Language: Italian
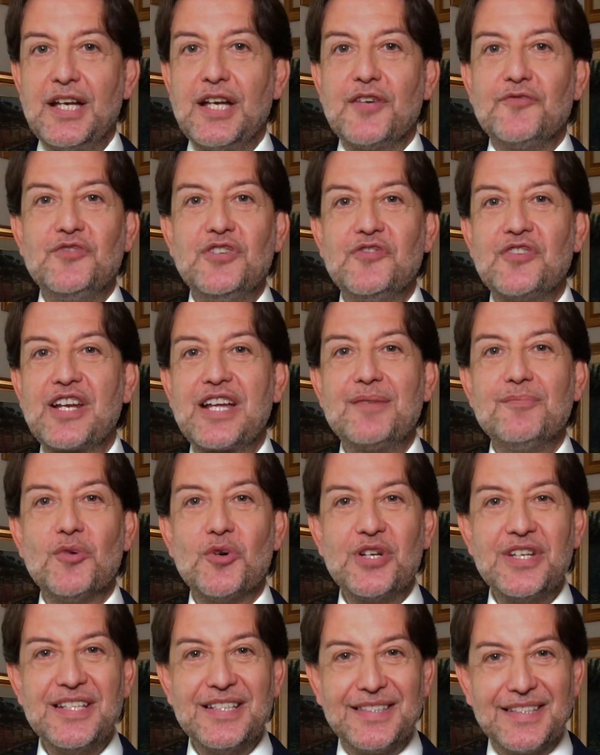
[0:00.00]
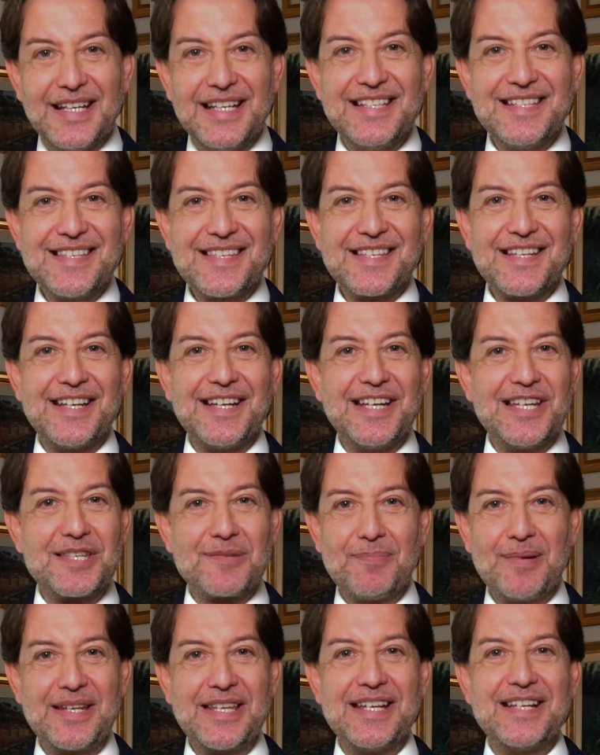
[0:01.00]
Vivremo intense
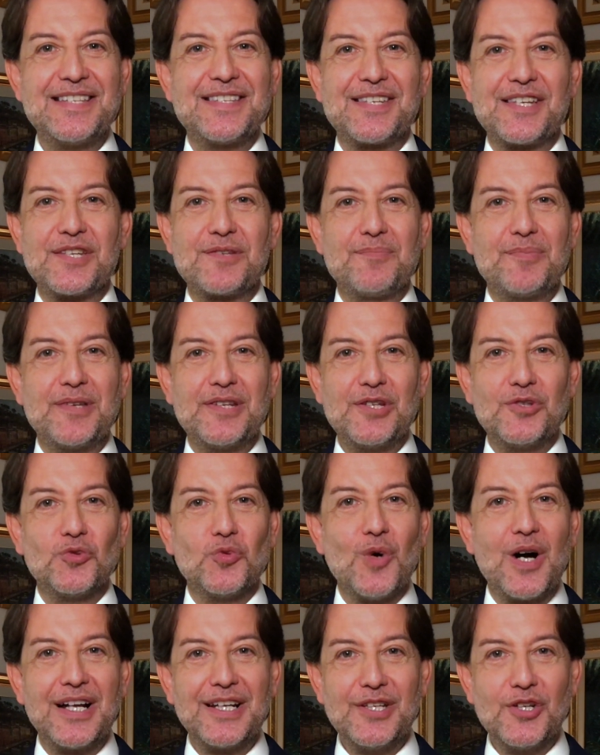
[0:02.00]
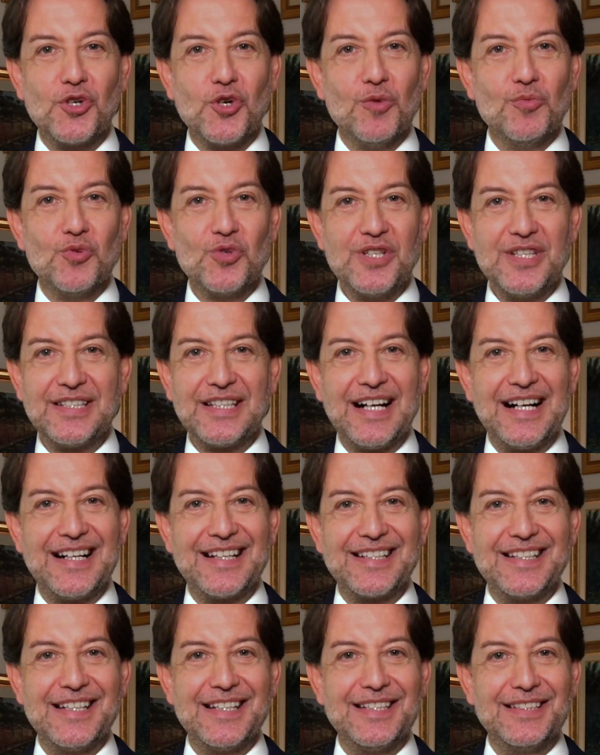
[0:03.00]
esperienze spirituali
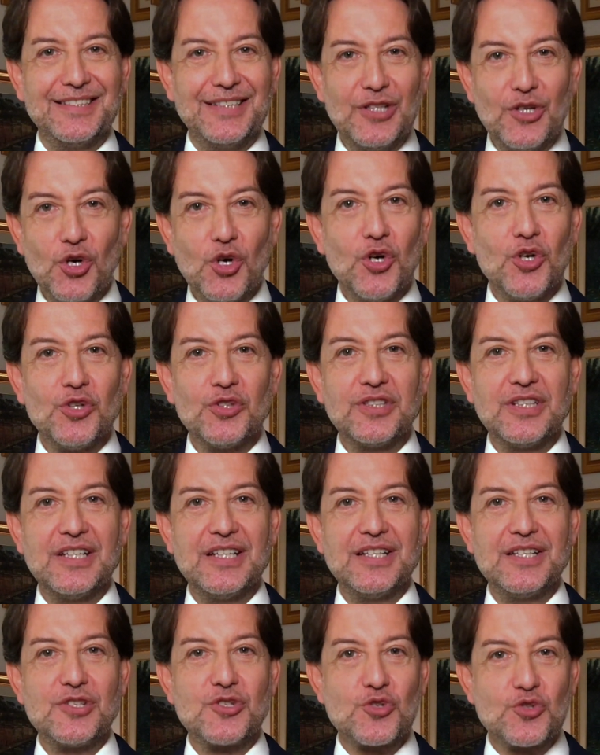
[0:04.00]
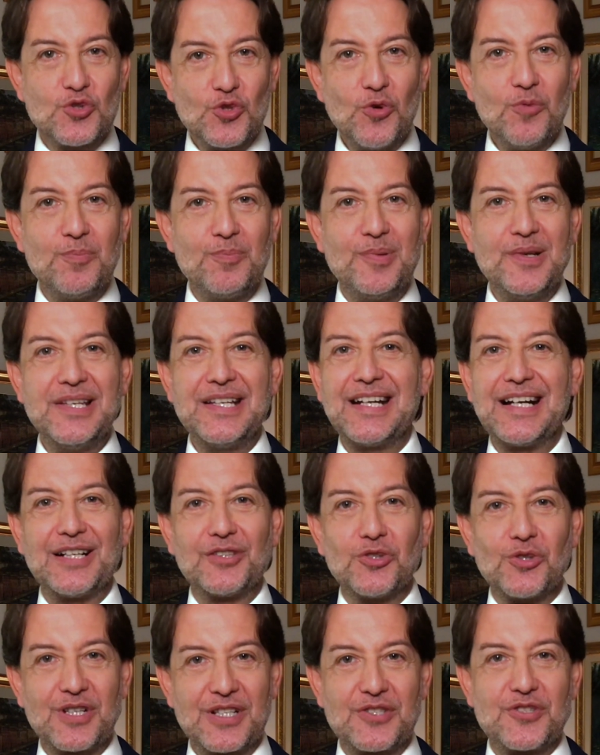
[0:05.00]
comunitarie di lode, supplica,
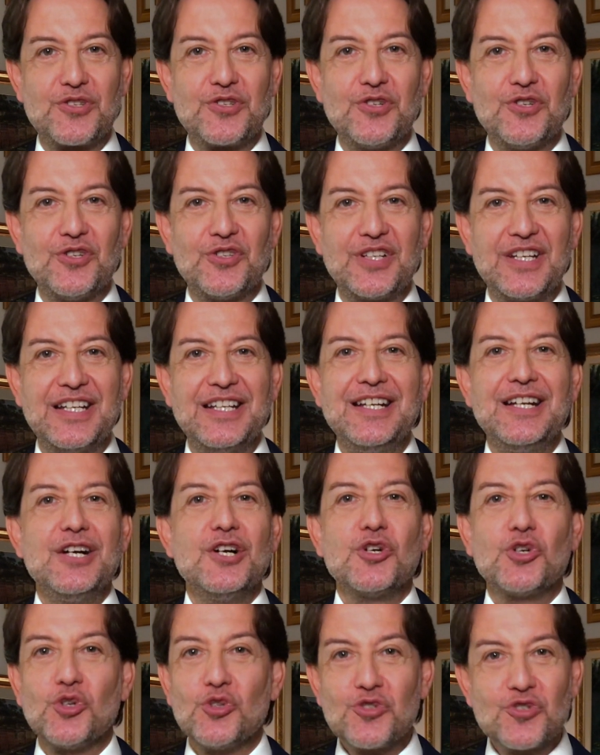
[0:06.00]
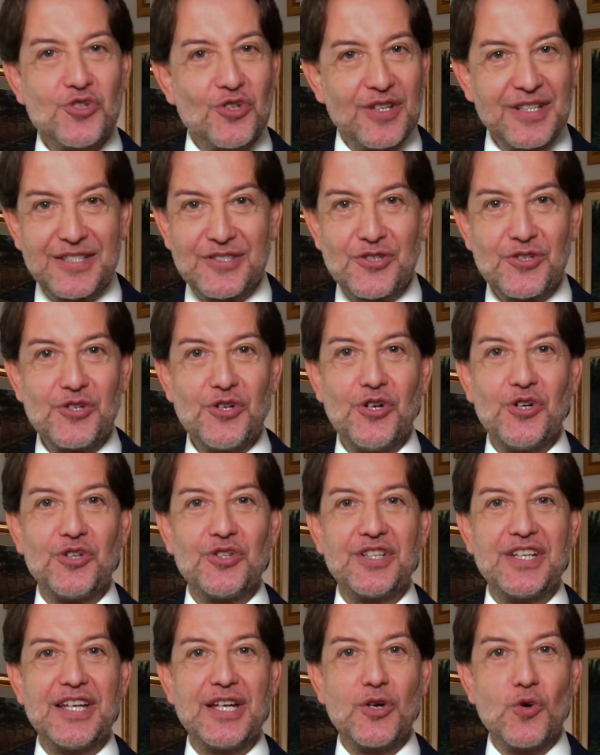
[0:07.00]
adorazione,
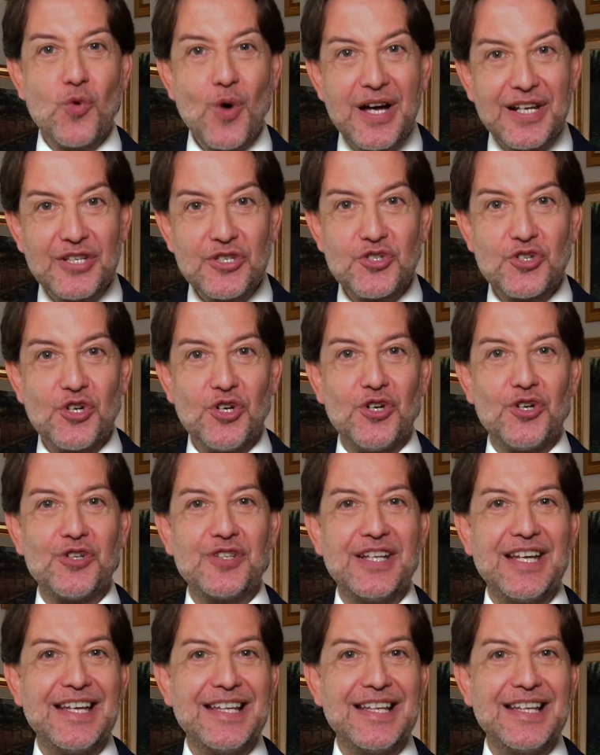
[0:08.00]
consolazione, guarigione,